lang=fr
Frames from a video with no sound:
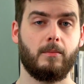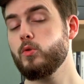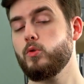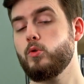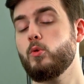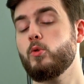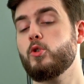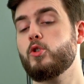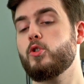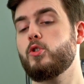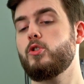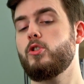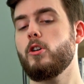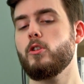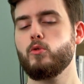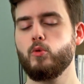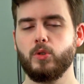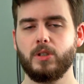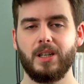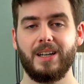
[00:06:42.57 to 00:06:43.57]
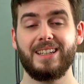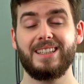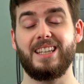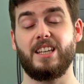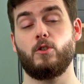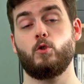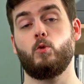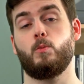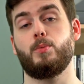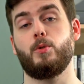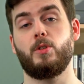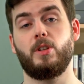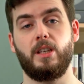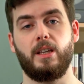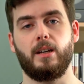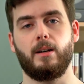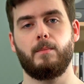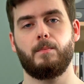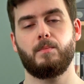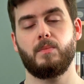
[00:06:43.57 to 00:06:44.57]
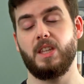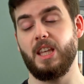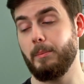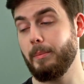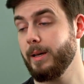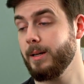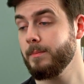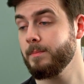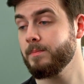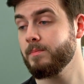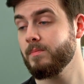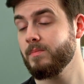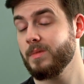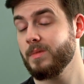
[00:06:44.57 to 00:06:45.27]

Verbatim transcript: Donc dans tout ça, qu'est-ce qu'on peut dire Eh bien,